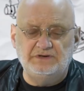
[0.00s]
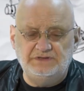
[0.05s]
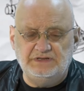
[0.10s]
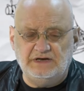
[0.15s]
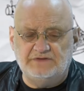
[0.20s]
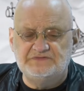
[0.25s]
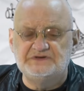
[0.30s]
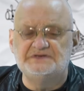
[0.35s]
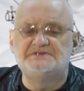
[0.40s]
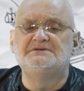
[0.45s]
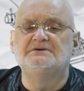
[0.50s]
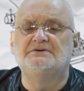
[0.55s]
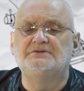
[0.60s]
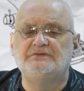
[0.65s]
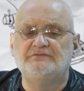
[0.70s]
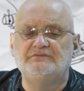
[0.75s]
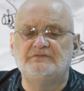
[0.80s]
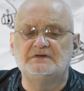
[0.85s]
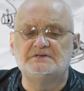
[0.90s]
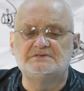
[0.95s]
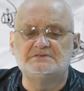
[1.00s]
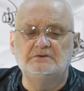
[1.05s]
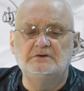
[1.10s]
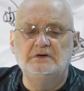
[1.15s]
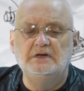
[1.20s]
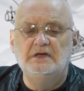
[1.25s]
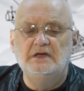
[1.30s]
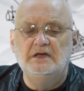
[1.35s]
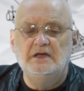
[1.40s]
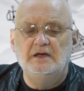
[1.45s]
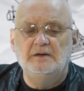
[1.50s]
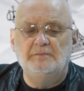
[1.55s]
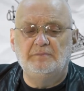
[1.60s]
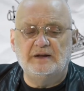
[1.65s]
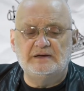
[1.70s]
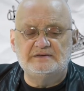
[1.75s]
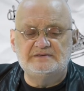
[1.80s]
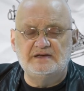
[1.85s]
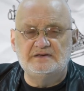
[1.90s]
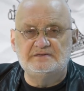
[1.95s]
i tak wszyscy o tym wiedzą.
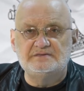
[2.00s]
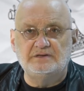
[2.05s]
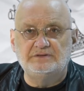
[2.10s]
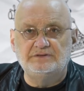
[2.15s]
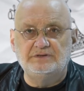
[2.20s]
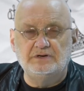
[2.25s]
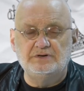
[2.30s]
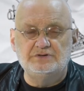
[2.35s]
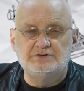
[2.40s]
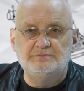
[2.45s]
Prasa jest od tego,